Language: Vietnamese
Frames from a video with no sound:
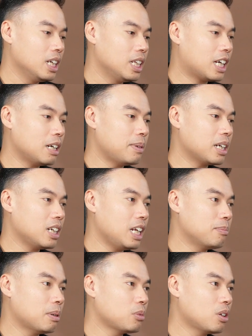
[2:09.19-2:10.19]
thì các bạn cứ
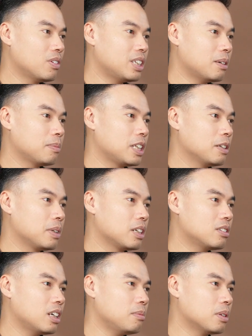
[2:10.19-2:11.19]
lém bóng tôi vào nhà mình thì mình
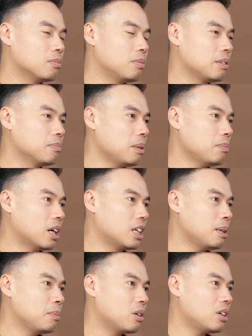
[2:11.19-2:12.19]
thấy mà mình mới mở
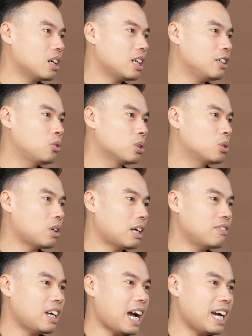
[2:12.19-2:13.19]
đây mình cũng đã gây thù chuốc ăn
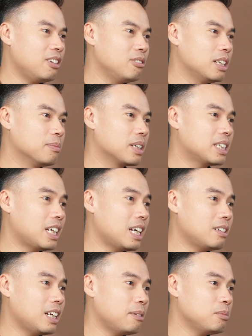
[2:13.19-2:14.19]
với ai đâu thì người ta đã
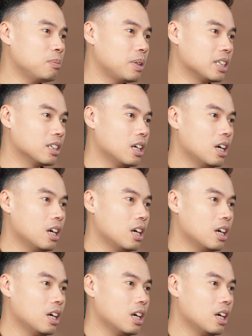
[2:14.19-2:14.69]
lém cho mình